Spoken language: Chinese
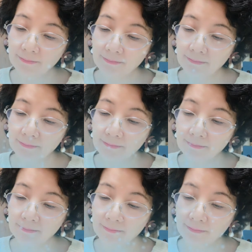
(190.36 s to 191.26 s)
这
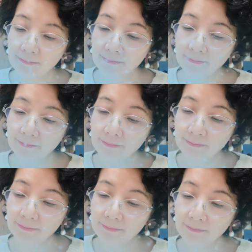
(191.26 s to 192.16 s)
么被他们
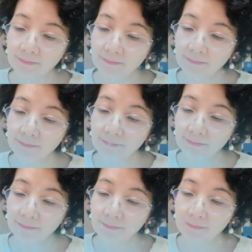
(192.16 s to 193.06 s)
捉住，
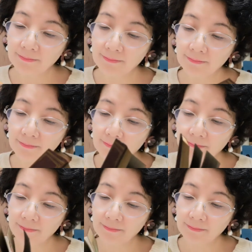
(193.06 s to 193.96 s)
他
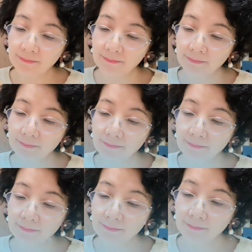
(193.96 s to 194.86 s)
们纵使
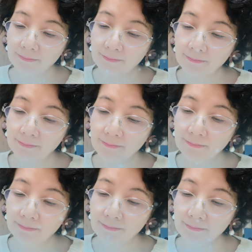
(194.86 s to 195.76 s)
还
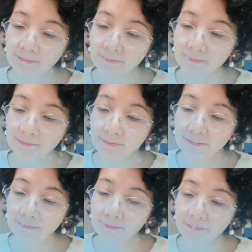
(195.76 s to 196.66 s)
怕我，
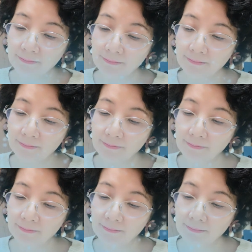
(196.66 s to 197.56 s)
可是
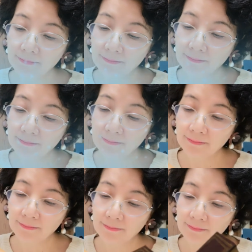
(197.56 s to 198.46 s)
不会
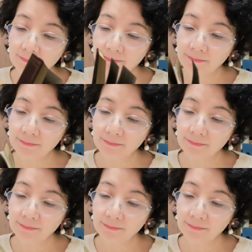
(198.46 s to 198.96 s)
敬我了。